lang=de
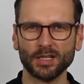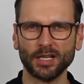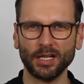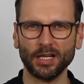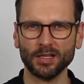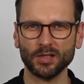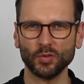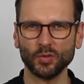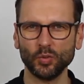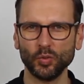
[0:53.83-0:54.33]

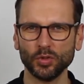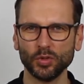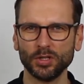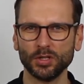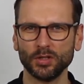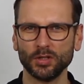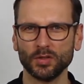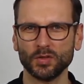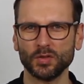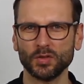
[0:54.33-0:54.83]
ganz gut
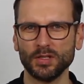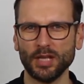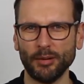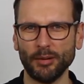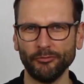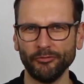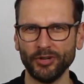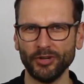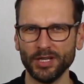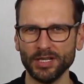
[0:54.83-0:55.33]

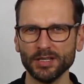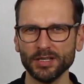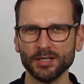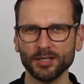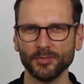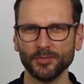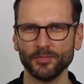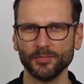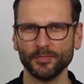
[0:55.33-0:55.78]
zusammenfasst